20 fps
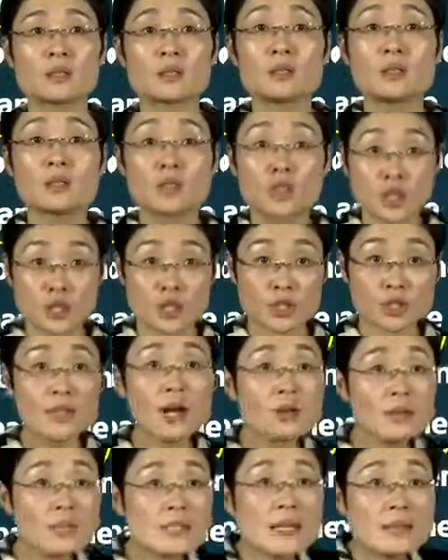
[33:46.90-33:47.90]
只
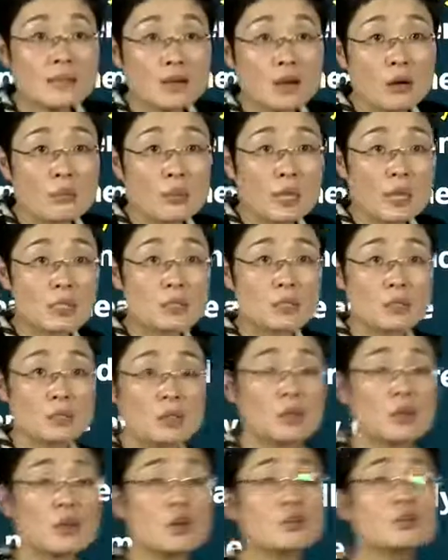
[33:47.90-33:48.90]
要见到名词，
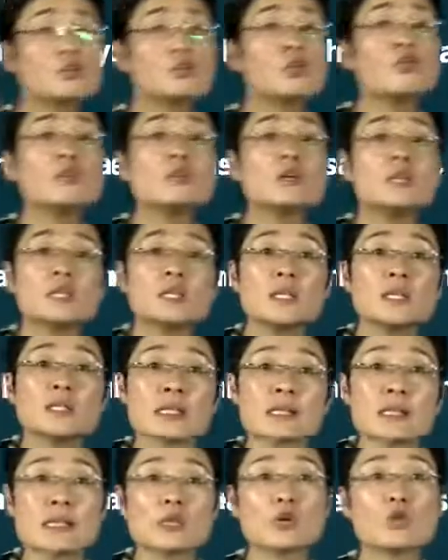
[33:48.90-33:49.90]
都可以
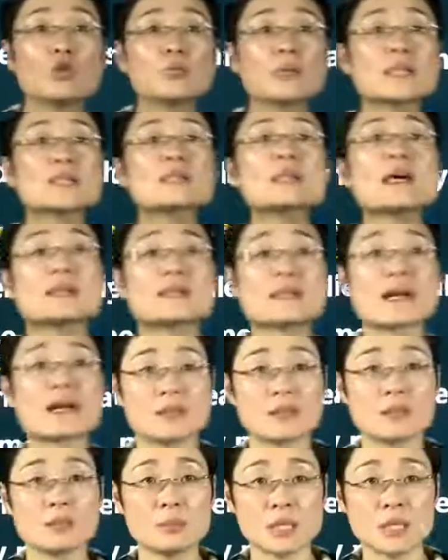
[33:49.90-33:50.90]
在它的后面再加
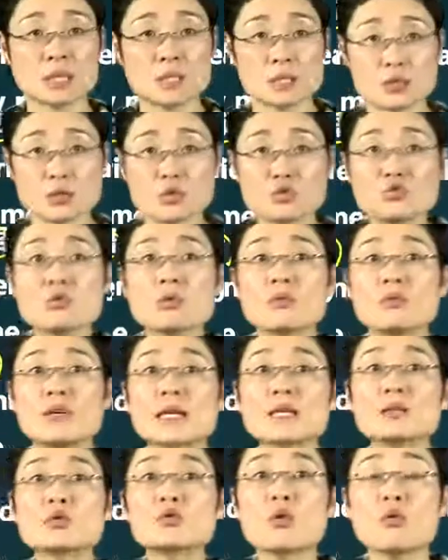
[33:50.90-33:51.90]
一个名词作为
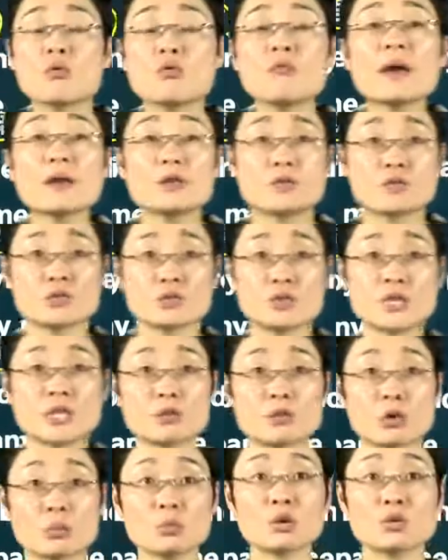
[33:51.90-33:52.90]
它的同外语出现。你
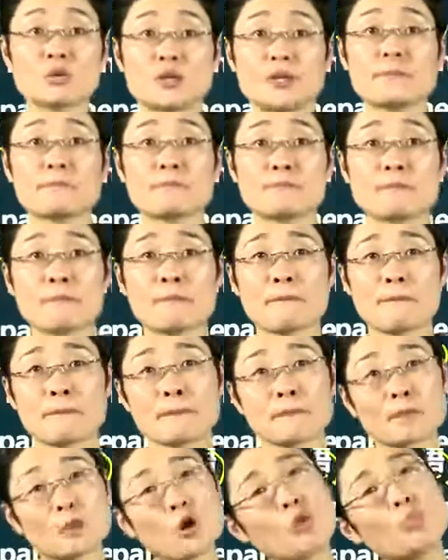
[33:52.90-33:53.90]
同不同意？
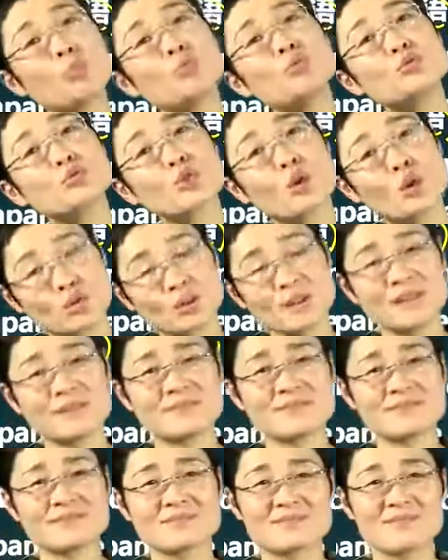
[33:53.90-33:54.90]
同不同意？
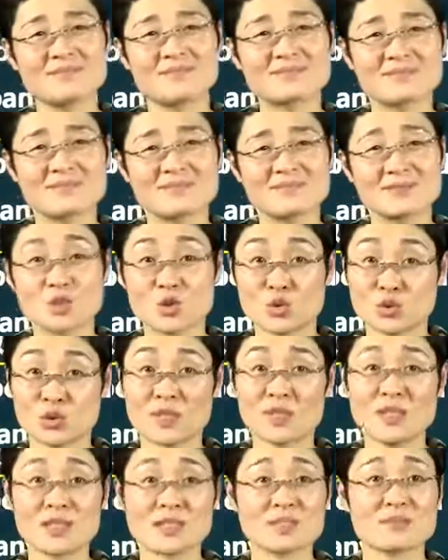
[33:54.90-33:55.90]
举个
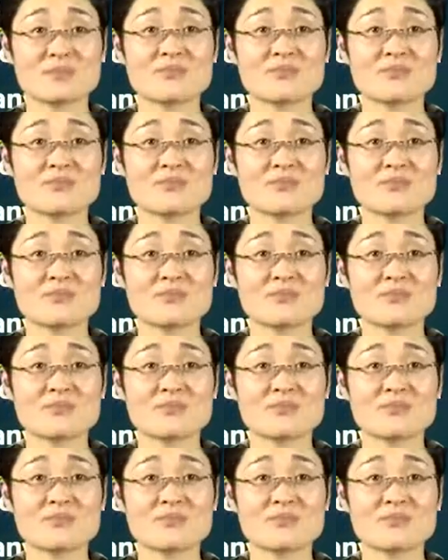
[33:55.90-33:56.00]
例子，